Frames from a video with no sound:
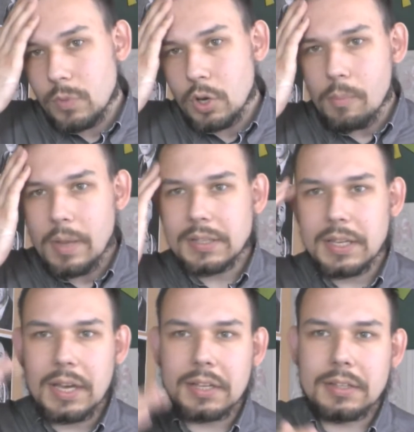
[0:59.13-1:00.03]
Roman
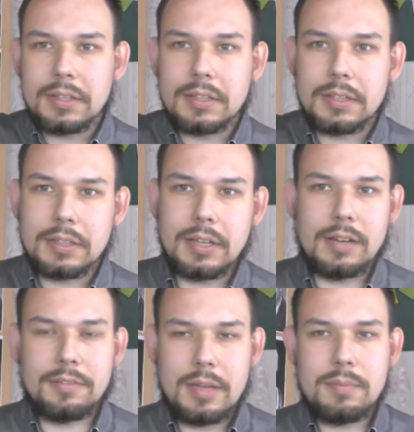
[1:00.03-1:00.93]
Giertych,
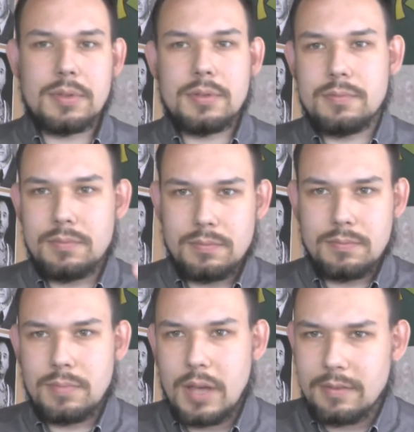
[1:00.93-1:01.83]
jak wiemy,
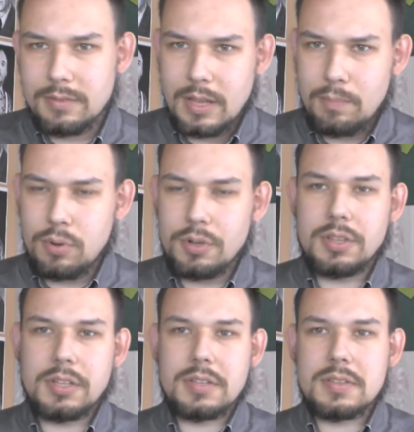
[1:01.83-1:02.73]
prawda,
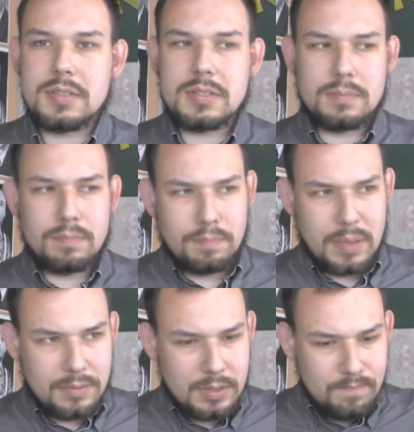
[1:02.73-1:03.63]
polityk z
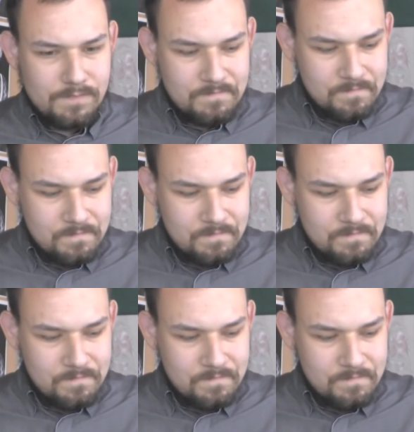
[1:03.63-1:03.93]
pewnym